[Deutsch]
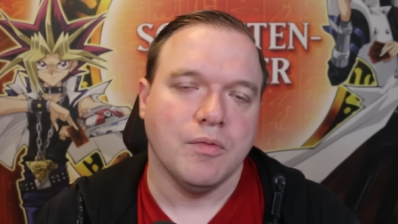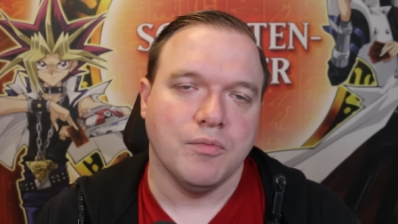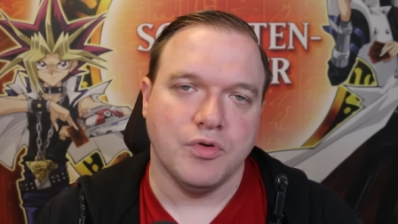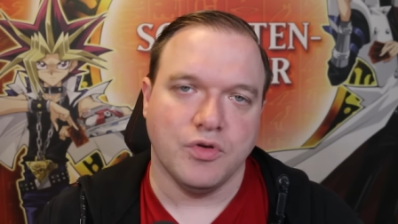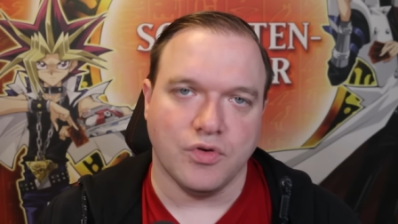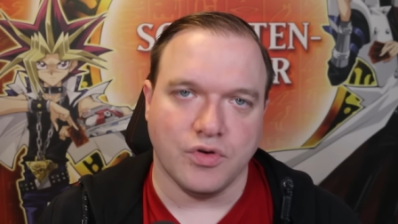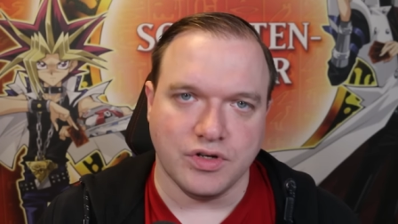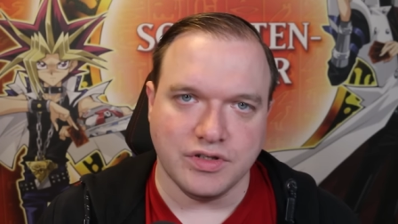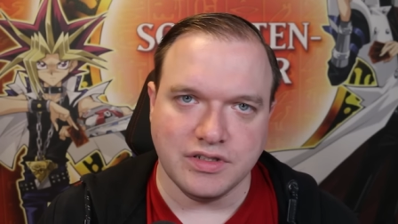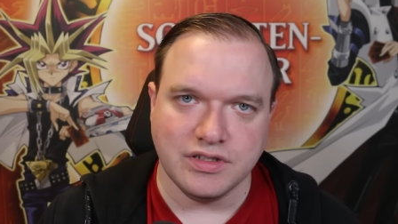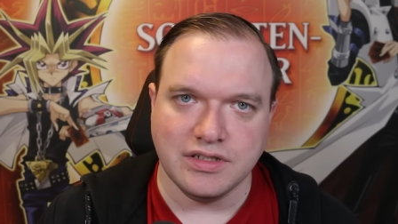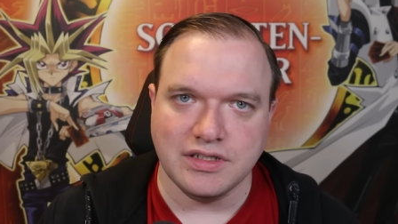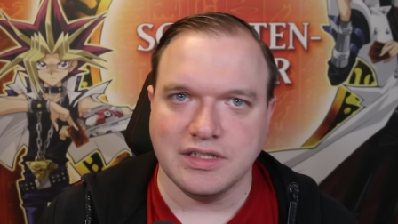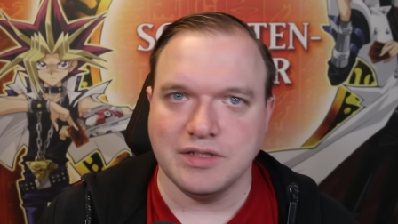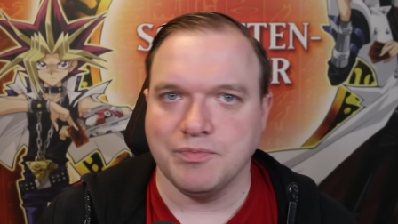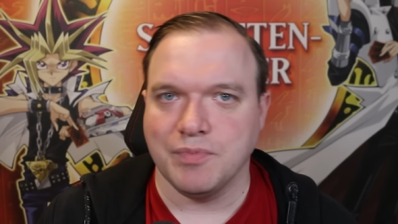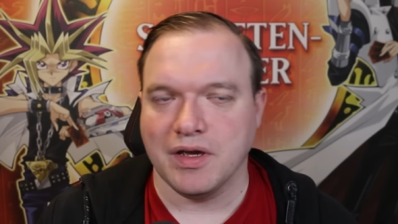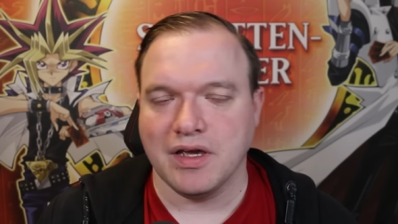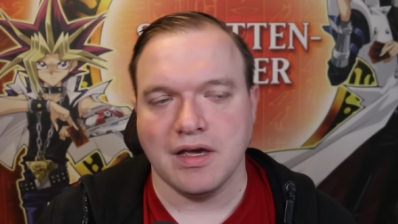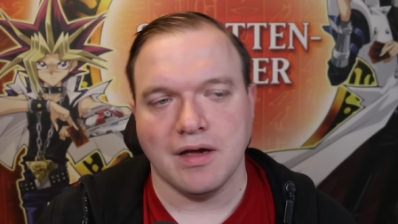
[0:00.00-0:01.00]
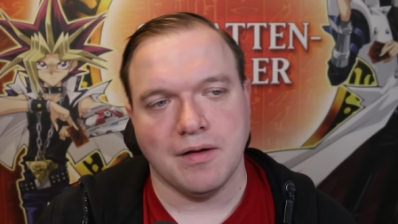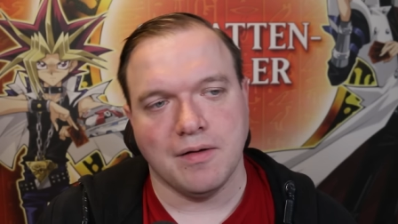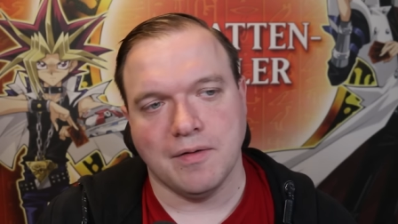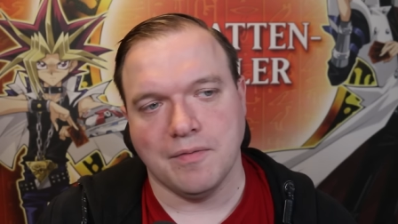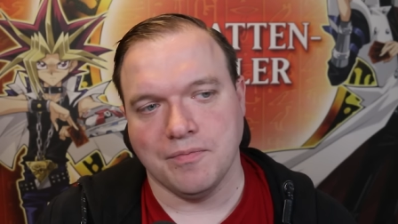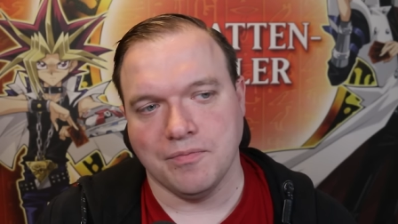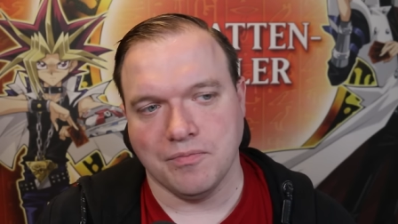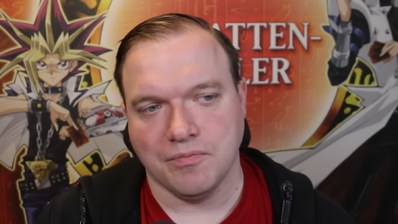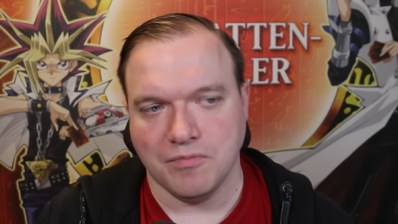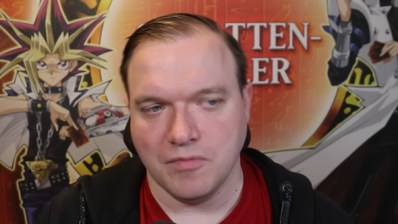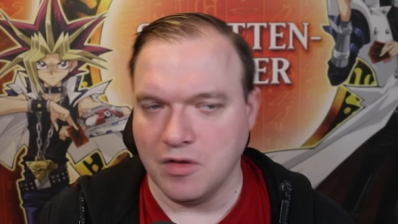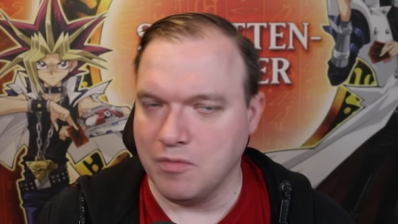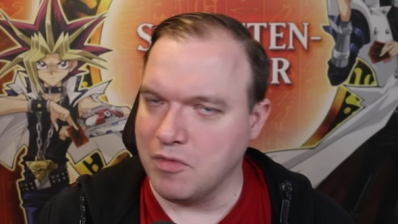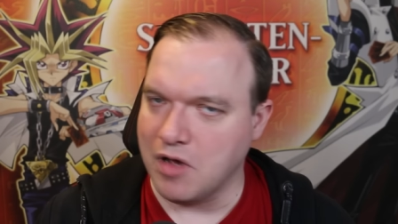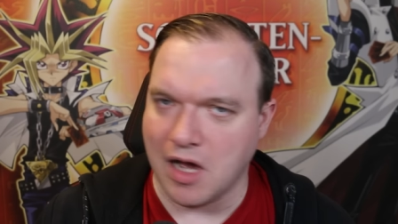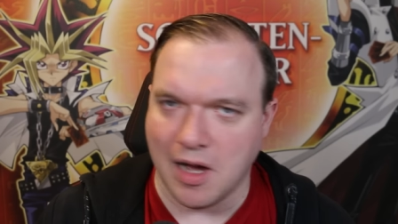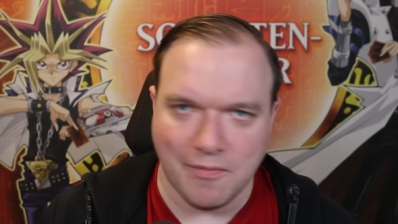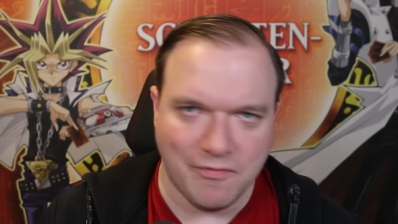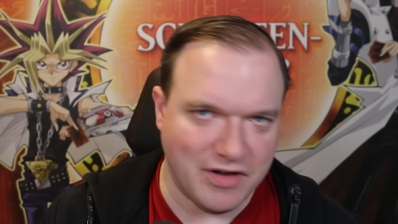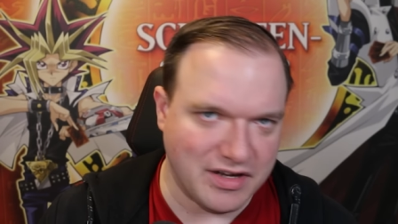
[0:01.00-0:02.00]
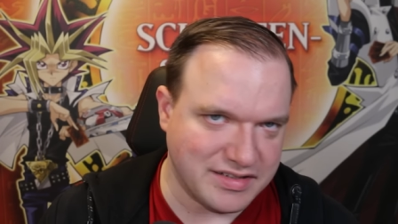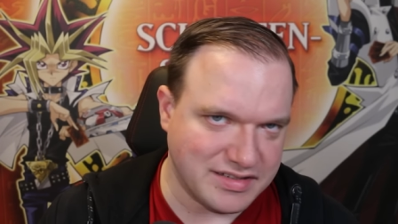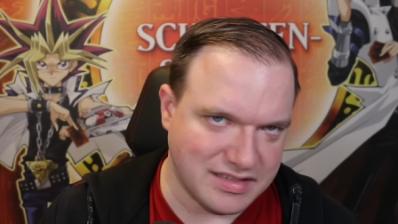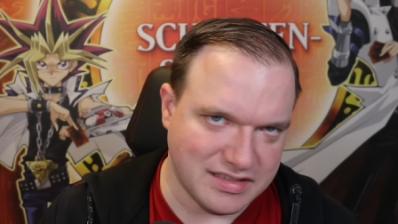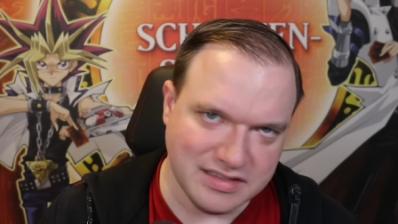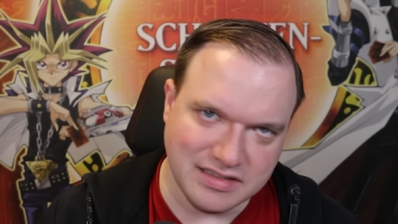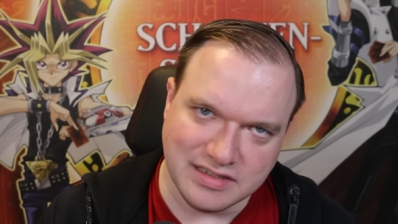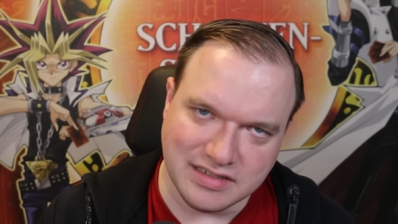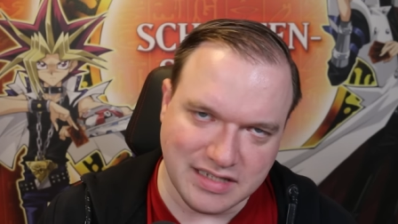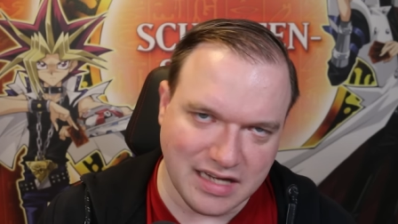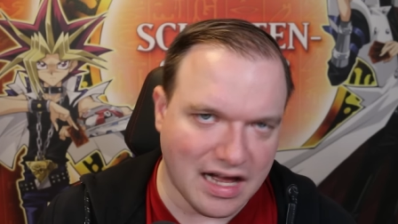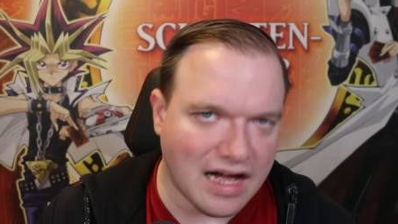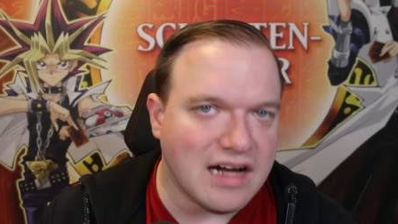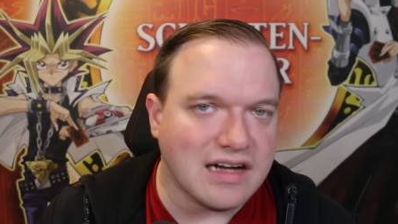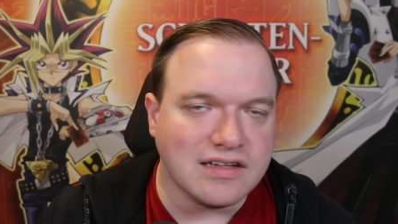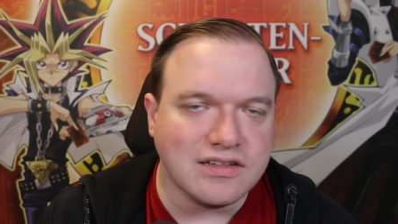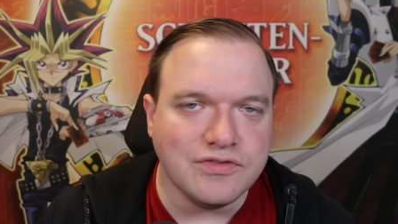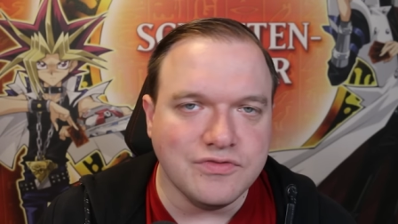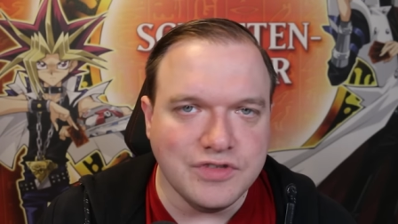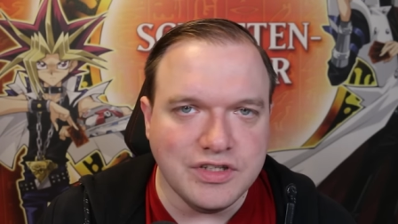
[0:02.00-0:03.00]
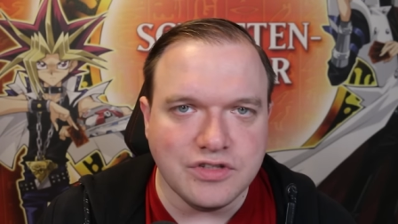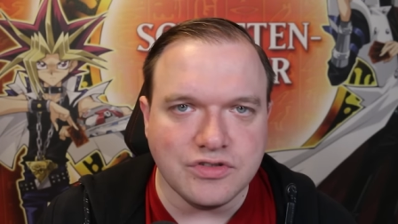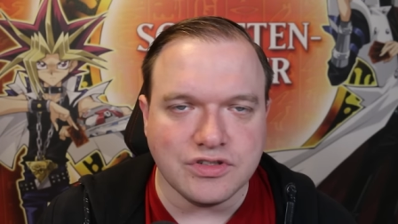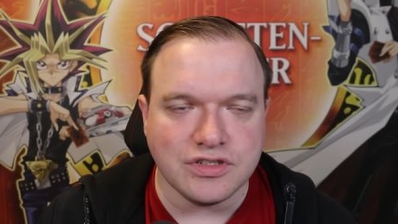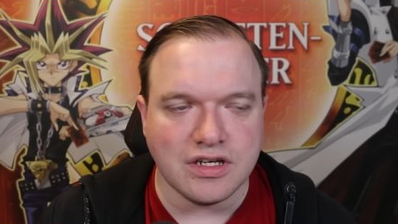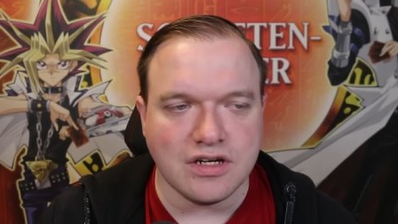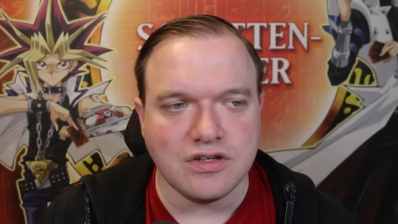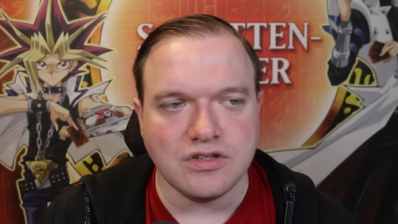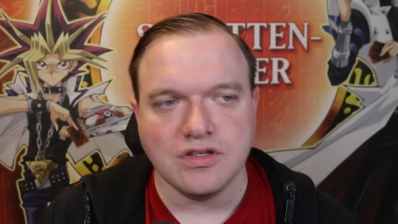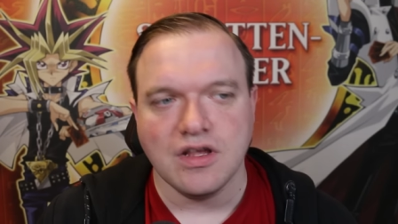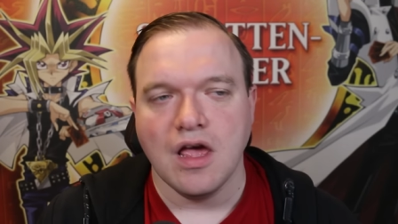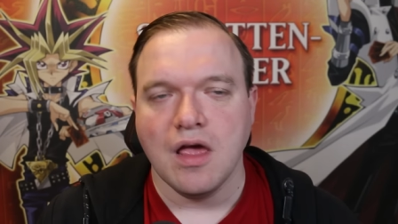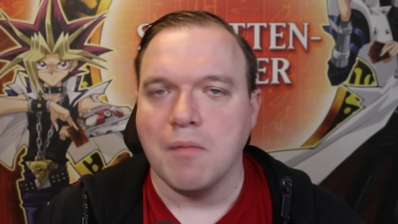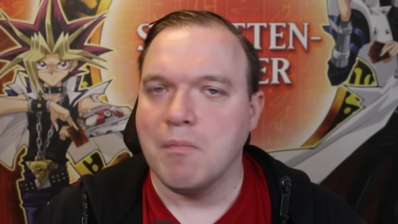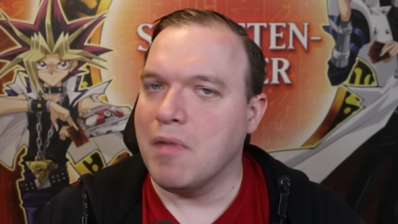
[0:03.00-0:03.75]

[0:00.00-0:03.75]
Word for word: Bedeutet, ich bringe ja immer abwechselnde Tage Videos raus,